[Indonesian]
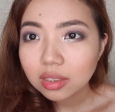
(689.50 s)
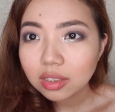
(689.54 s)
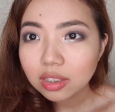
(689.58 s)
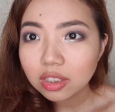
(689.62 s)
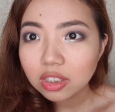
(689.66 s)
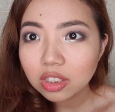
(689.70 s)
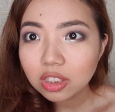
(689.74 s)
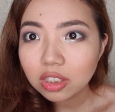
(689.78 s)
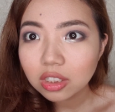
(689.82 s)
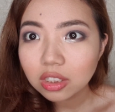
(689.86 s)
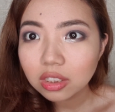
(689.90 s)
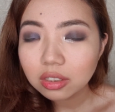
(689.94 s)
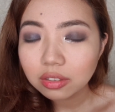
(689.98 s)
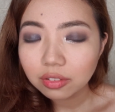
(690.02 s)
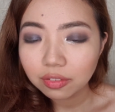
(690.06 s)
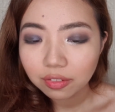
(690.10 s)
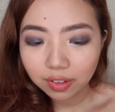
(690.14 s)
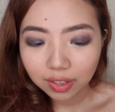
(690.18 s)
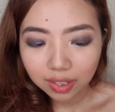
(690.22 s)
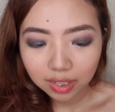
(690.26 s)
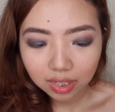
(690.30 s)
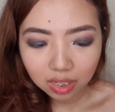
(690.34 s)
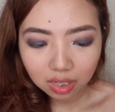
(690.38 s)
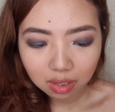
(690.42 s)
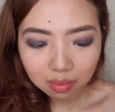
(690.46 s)
Uh,
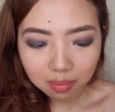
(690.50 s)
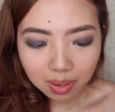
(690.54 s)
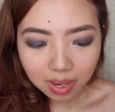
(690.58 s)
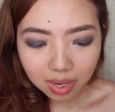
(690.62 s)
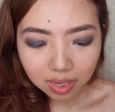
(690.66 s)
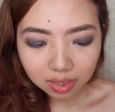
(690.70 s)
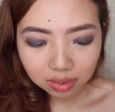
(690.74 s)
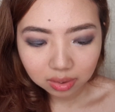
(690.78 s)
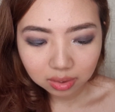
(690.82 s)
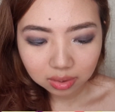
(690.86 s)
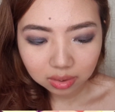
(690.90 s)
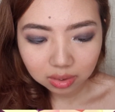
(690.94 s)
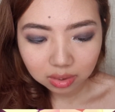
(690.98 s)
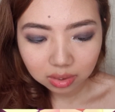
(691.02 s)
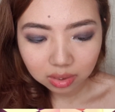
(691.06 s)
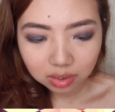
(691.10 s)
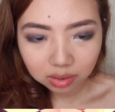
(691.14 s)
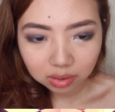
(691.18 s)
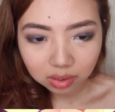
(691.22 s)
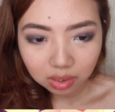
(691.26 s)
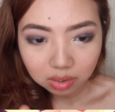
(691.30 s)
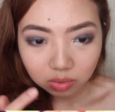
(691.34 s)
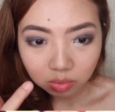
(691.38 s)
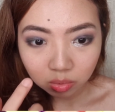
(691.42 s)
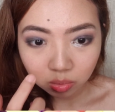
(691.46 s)
flaky banget,
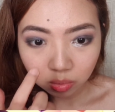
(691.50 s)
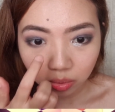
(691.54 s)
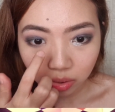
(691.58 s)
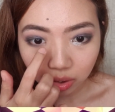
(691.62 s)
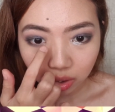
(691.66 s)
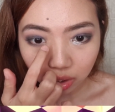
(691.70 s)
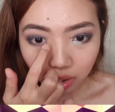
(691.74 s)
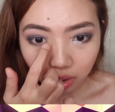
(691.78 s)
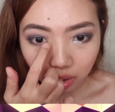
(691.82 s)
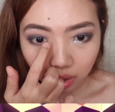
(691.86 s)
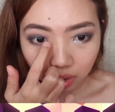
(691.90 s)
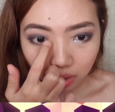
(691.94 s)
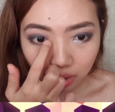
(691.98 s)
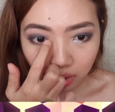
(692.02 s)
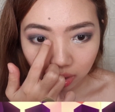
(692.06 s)
gak suka.